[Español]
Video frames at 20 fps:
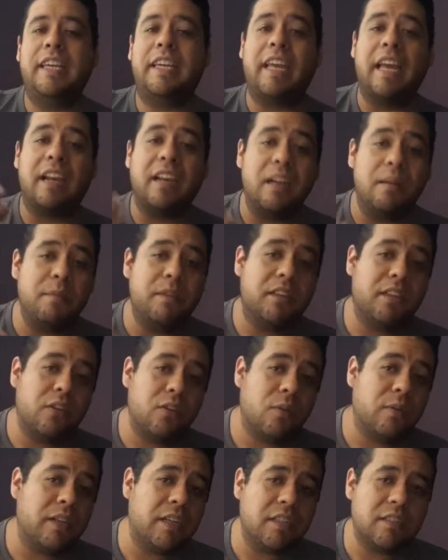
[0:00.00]
y que realmente
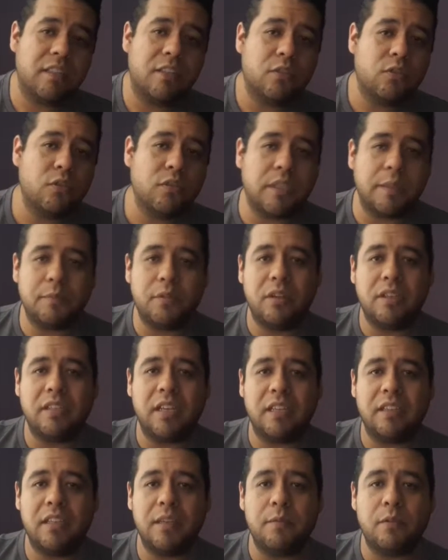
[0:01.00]
no van a ser
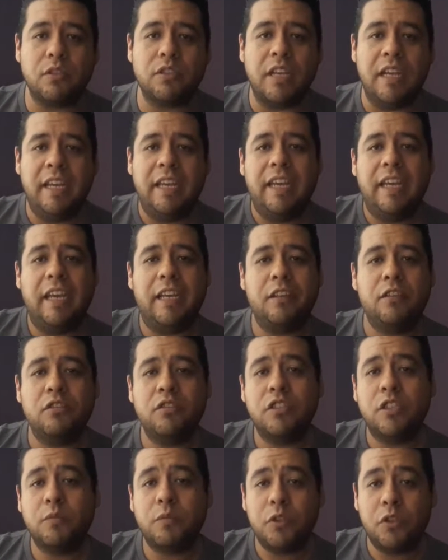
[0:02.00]
suscriptores activos?
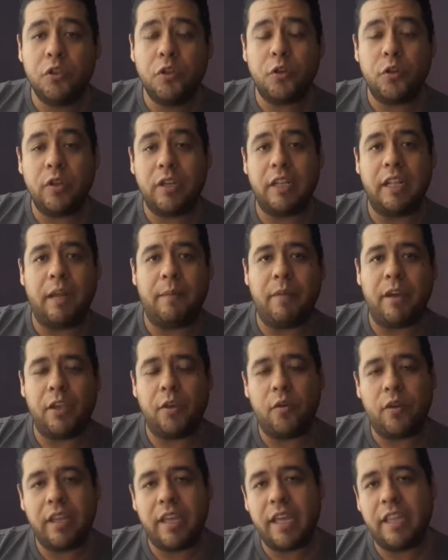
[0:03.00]
Entonces, bueno, yo creo que la
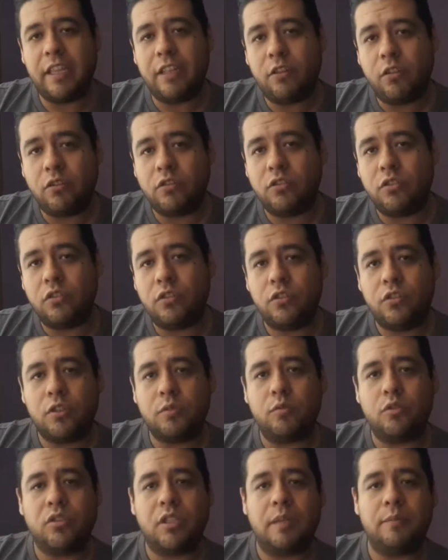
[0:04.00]
mayoría de todos
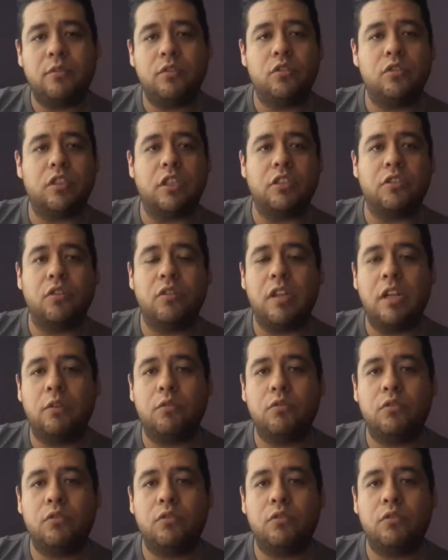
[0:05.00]
nosotros buscamos los que son